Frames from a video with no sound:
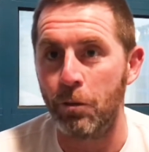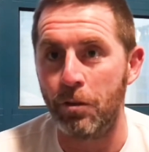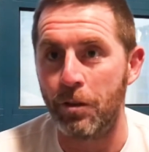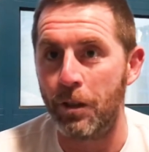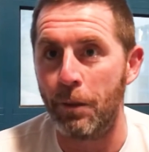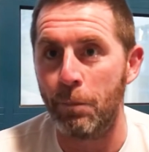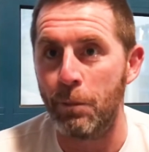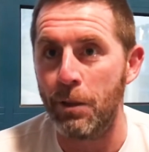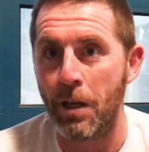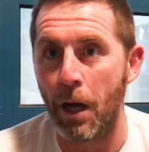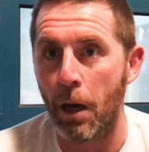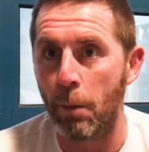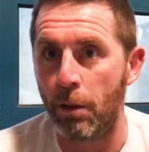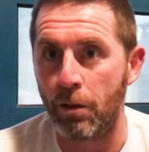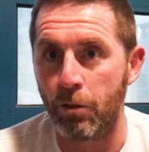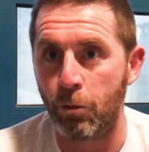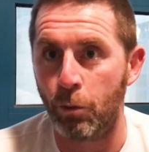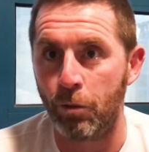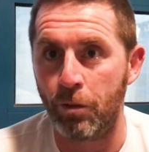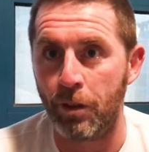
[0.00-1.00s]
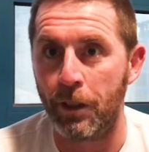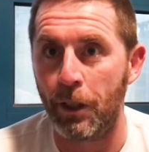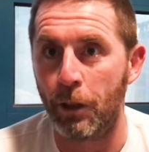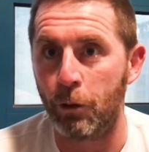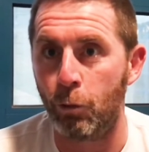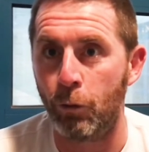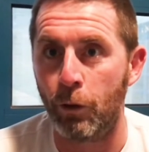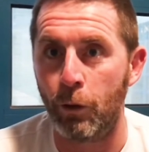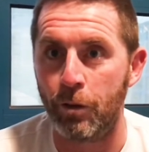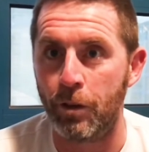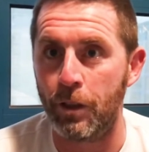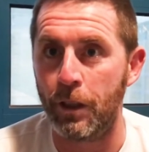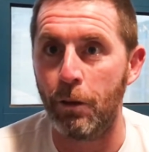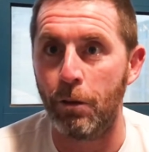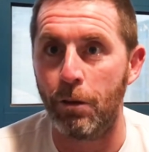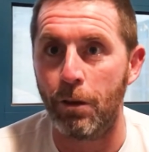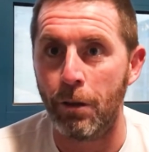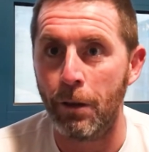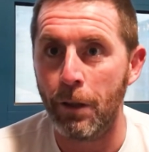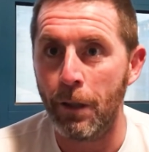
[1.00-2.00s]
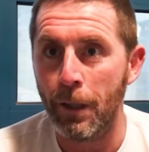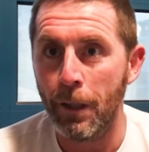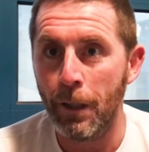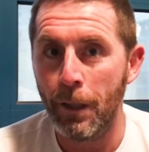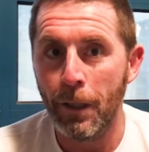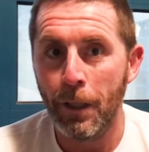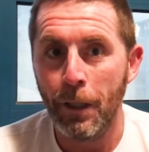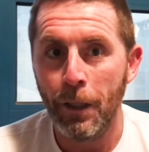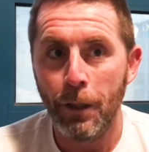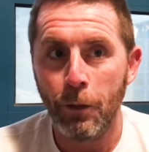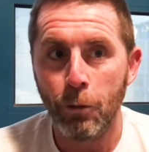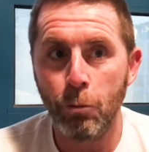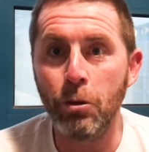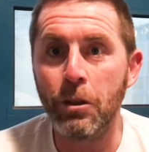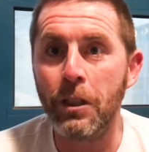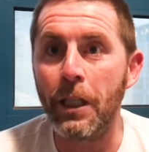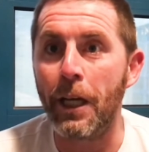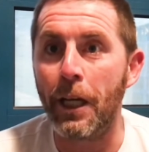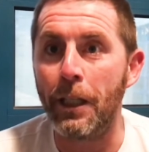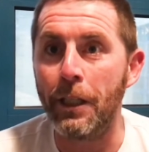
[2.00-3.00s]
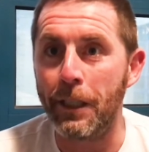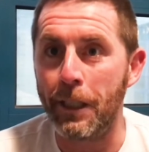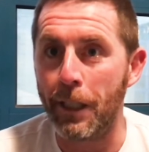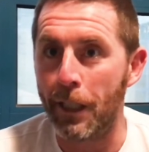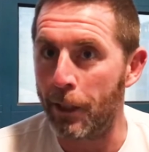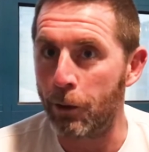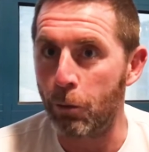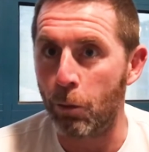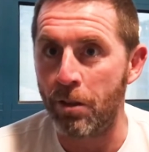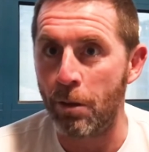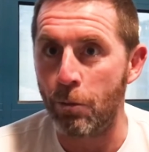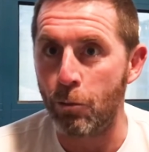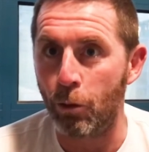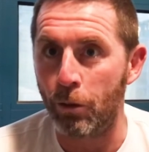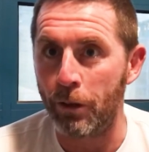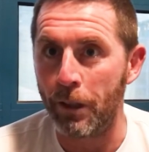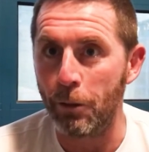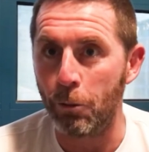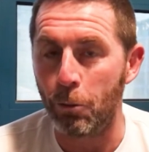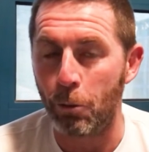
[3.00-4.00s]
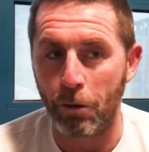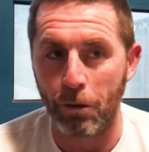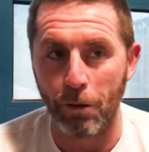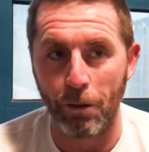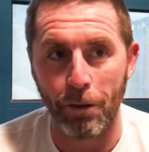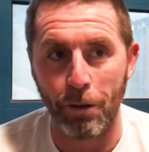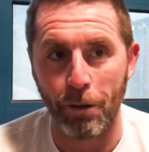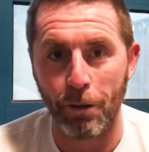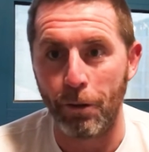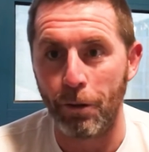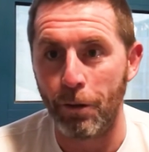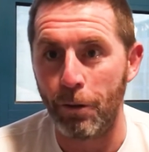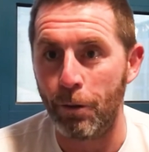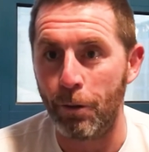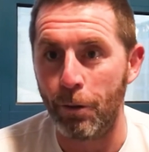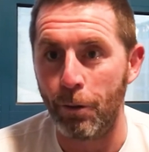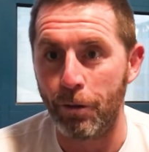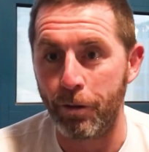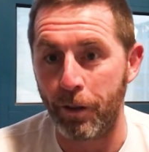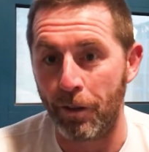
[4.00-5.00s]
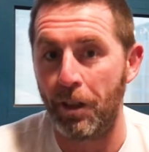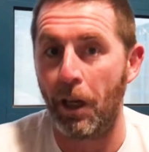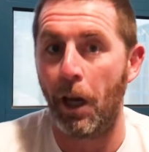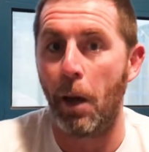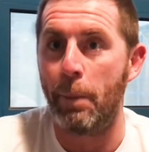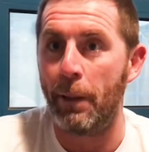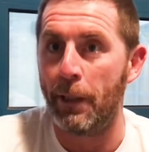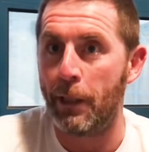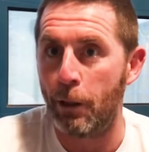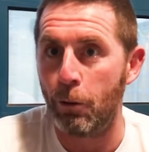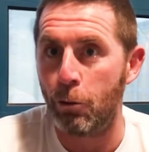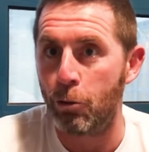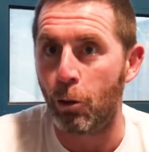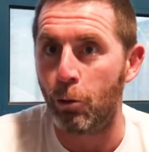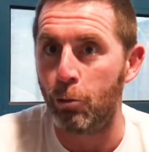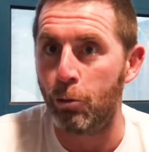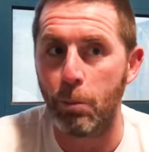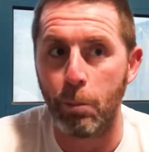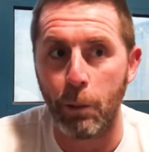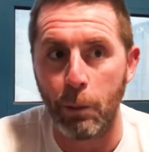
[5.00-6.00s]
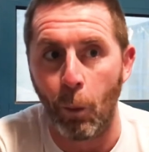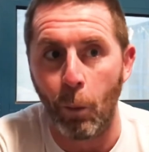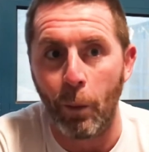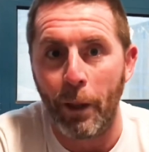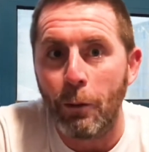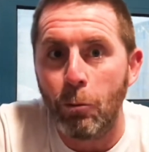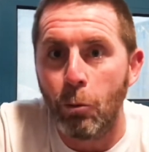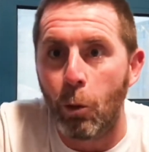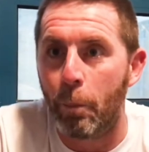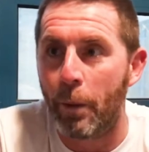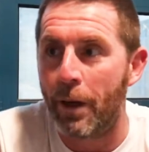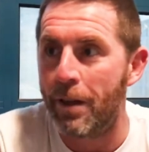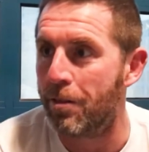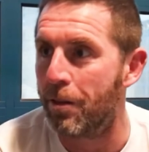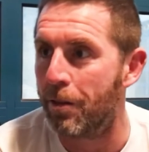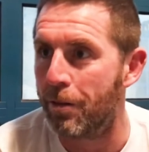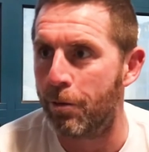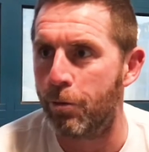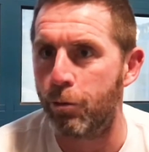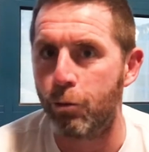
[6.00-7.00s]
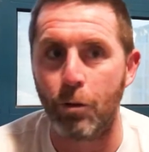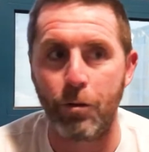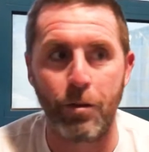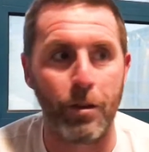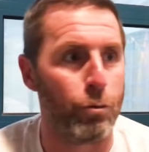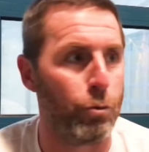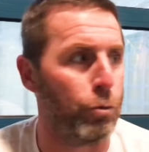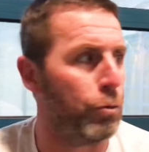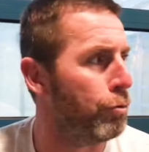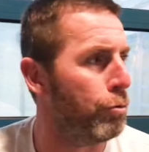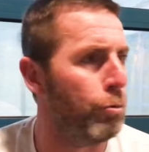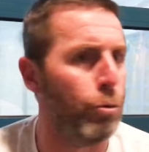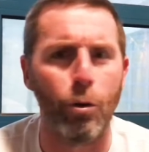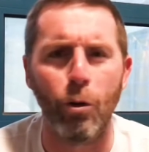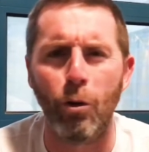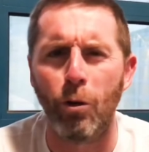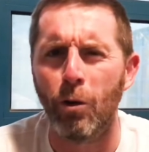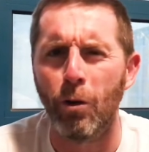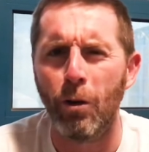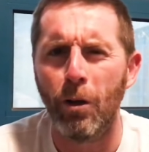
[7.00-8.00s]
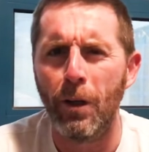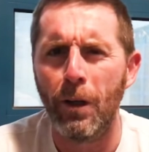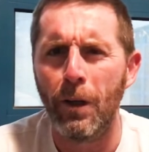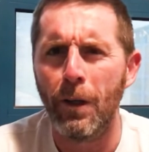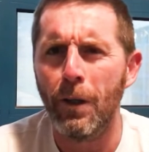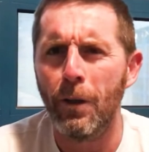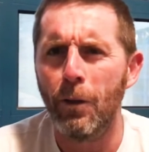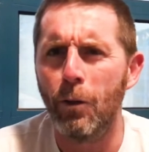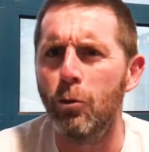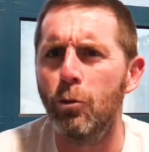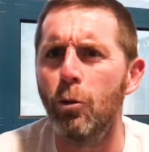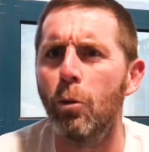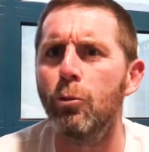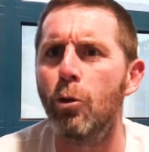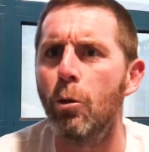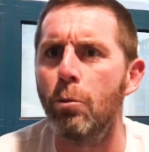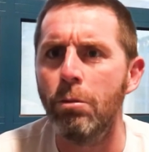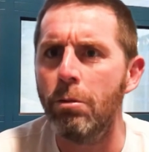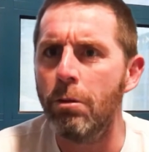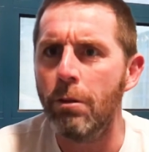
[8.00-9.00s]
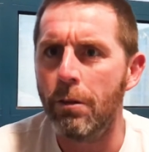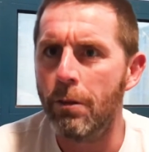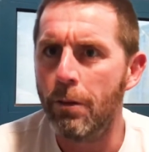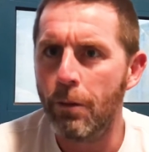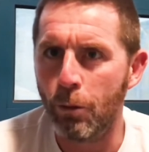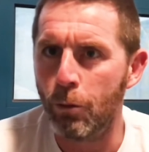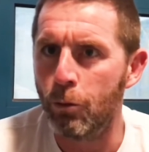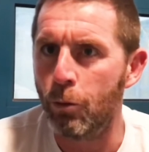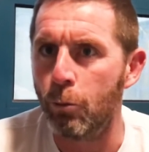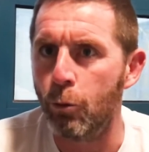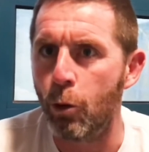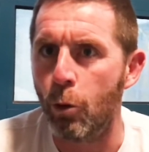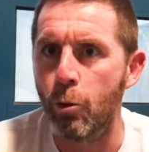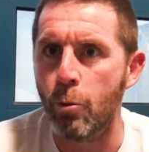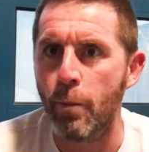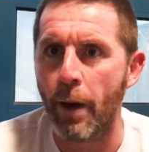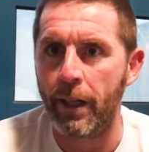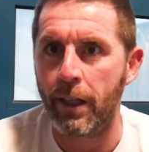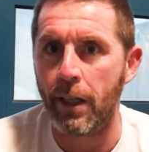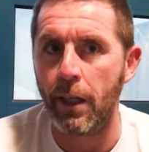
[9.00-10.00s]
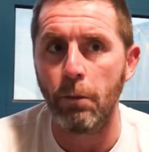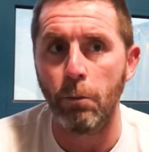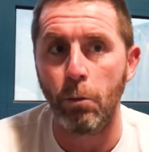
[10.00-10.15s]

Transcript: C'est bizarre parce qu'on s'était retrouvé aussi tous égalités à la troisième journée. Donc ça s'est répété aujourd'hui. Puis bon, là, nous, on passe. Je crois que ça se joue au, nombre de buts, nombre de buts marqués.